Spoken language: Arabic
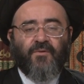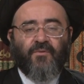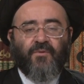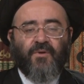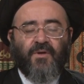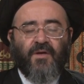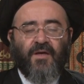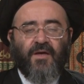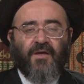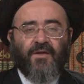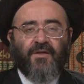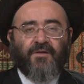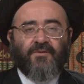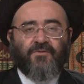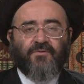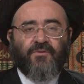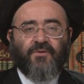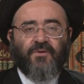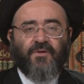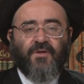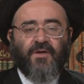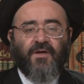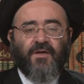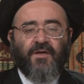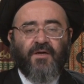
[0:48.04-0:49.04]
ولعنة
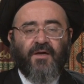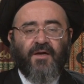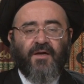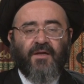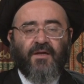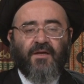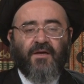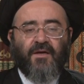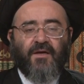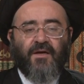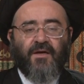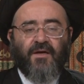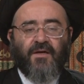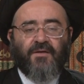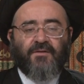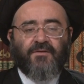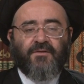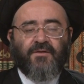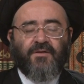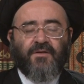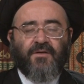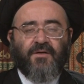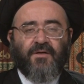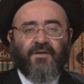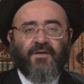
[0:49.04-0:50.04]
الله على
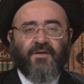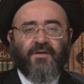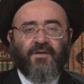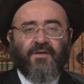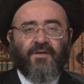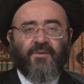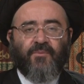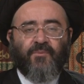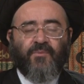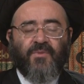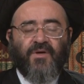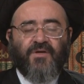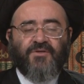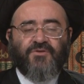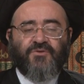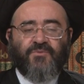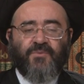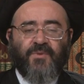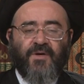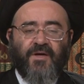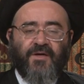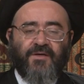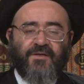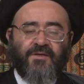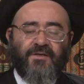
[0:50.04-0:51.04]
أعدائهم
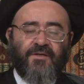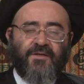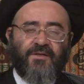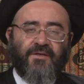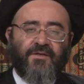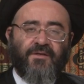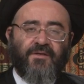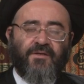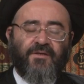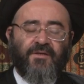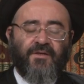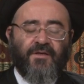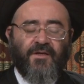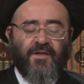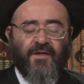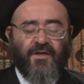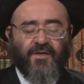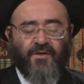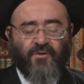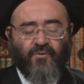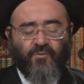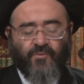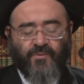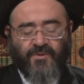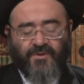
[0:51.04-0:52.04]
أجمعين
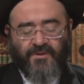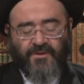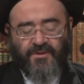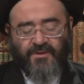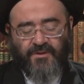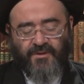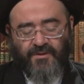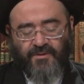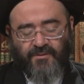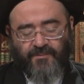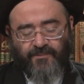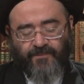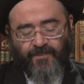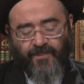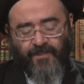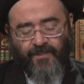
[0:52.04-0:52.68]
إلى يوم الدين